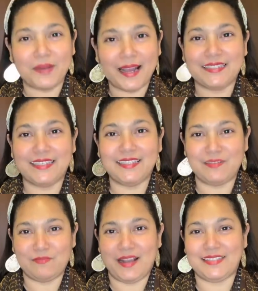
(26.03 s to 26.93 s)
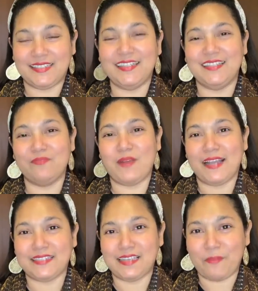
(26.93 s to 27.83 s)
kasih, terima kasih, dan terima kasih
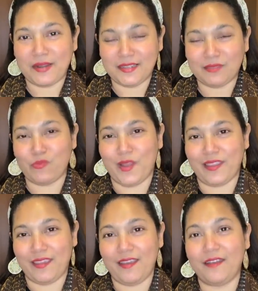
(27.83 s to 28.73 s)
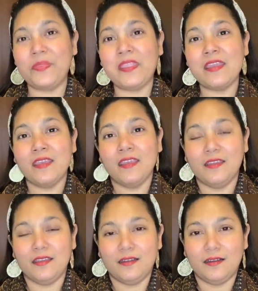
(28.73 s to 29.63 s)
kepada semuanya.
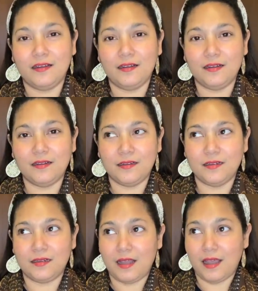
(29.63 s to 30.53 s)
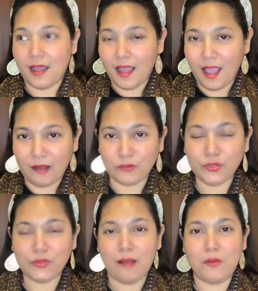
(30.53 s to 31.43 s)
Uh, aku
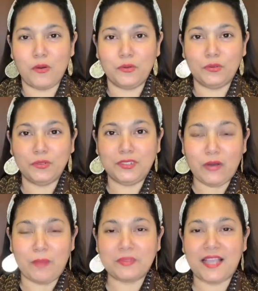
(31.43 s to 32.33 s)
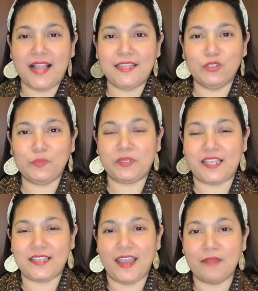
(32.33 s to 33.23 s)
juga mau jawab sekaligus
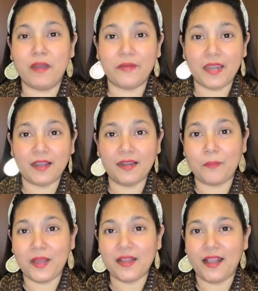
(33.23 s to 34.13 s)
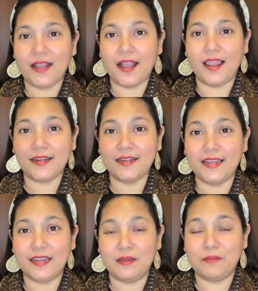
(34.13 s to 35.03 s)
pertanyaan Mbak Vera kenapa nggak galang
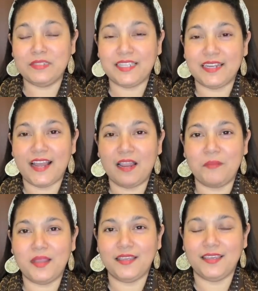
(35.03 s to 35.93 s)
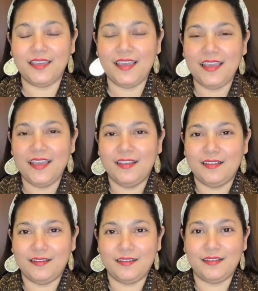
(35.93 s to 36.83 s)
dana bencana alam lagi?
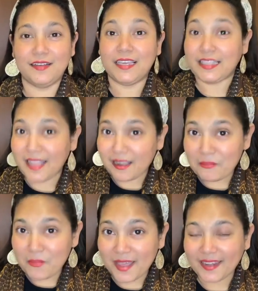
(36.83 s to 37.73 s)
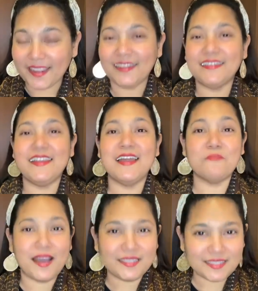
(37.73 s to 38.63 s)
Uh, kita kemarin dan
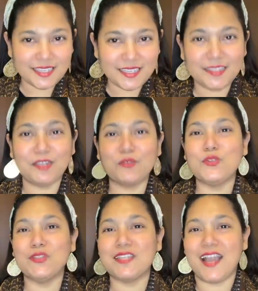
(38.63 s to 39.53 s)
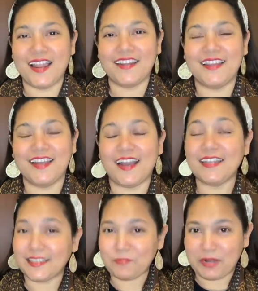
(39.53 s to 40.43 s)
masih terus galang dana kan
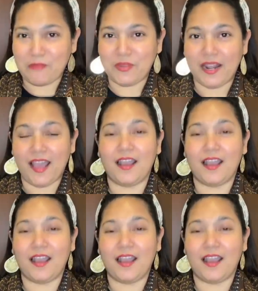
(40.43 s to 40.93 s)
saya pernah bilang